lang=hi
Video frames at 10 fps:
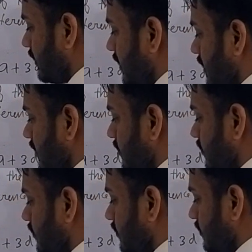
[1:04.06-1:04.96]
थ्री
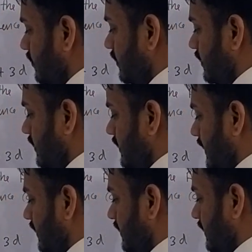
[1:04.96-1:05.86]
इंटू
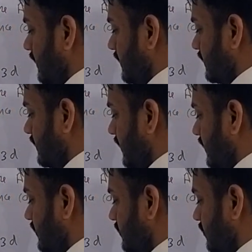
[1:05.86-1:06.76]
टेन
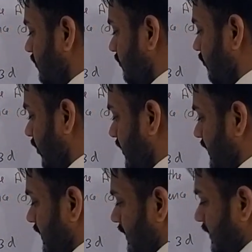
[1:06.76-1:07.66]
दैट इज़
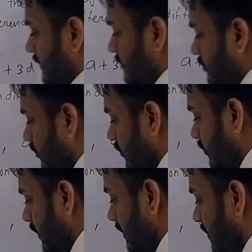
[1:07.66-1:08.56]
फोर्टी सो
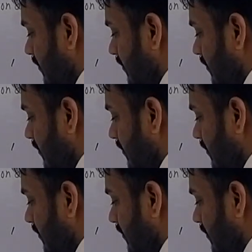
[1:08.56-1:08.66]
ए